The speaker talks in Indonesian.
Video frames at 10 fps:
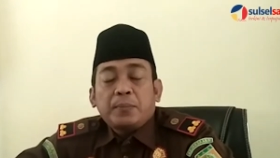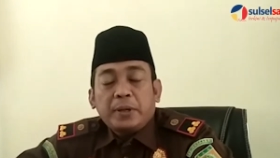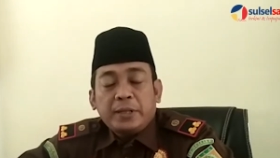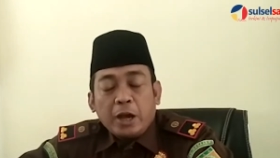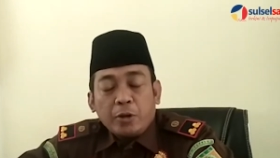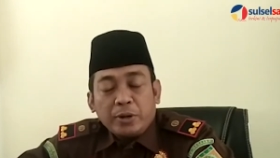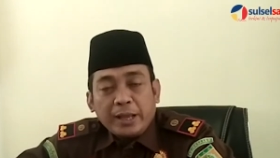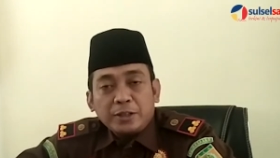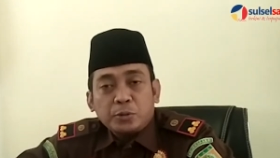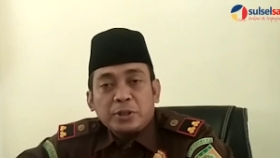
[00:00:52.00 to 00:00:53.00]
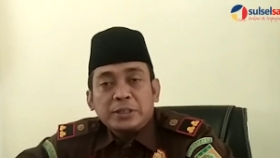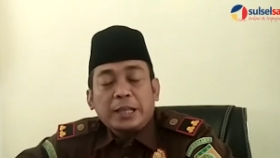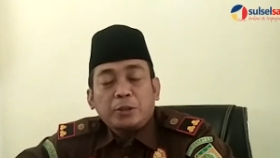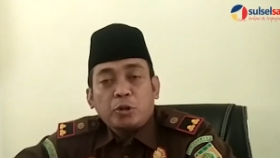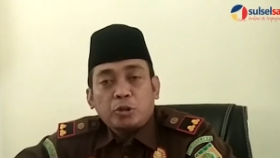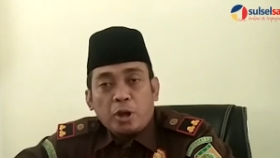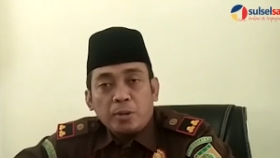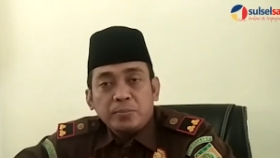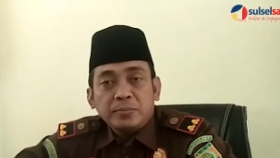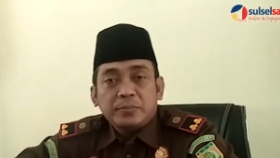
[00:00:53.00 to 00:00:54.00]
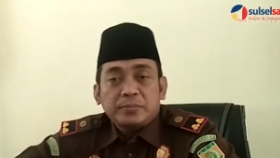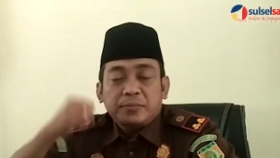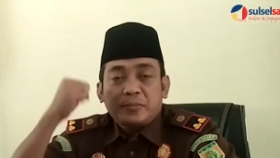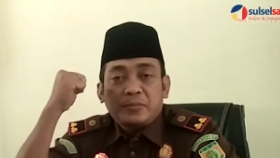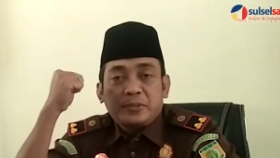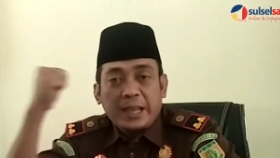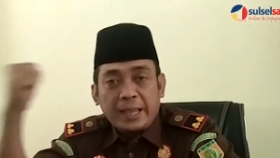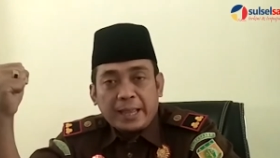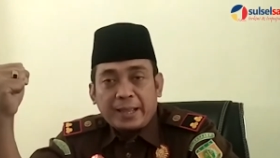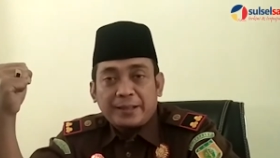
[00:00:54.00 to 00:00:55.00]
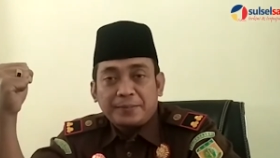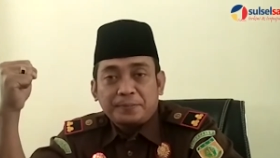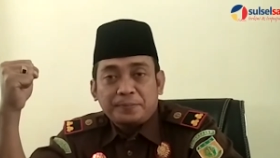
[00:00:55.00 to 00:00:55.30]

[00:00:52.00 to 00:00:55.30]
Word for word: Media online sulsel1.com jaya.